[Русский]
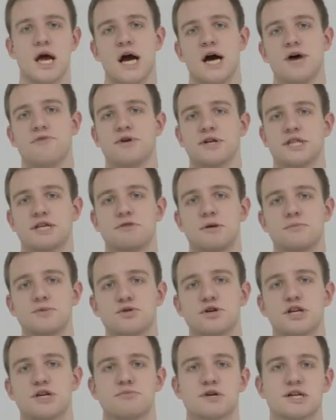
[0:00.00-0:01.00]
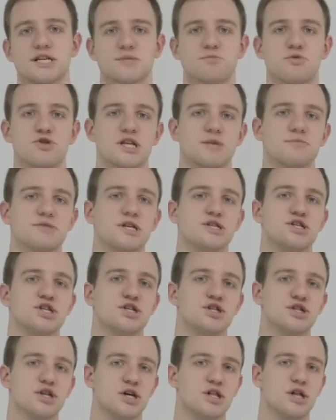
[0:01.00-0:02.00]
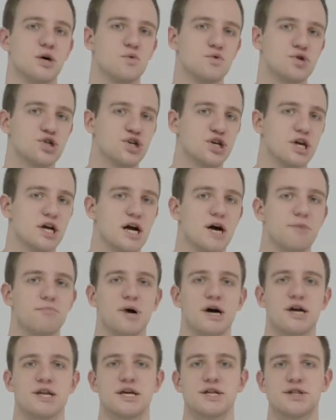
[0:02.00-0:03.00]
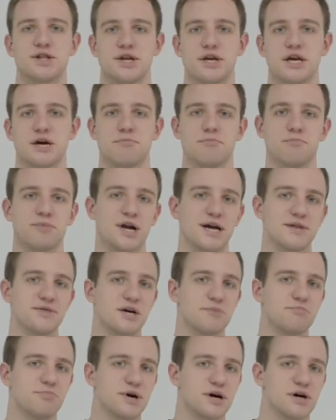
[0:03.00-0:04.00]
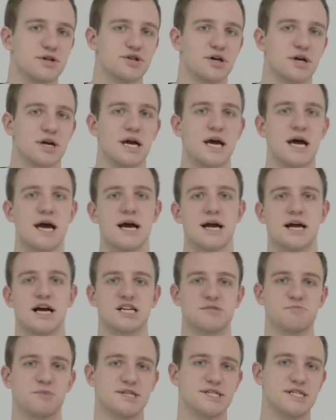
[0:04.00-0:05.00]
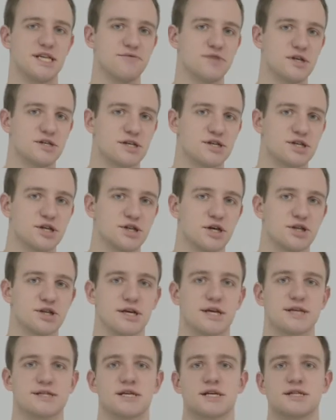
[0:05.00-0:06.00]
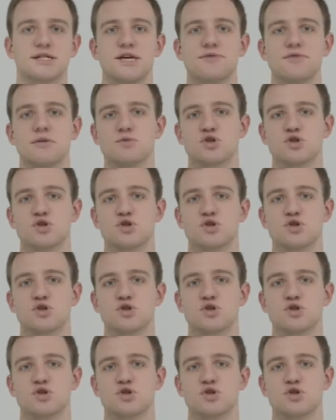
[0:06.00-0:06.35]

В этом обзоре мы рассмотрим защитные наушники компании 3M бренда Peltor, как с пассивной защитой, так и с активным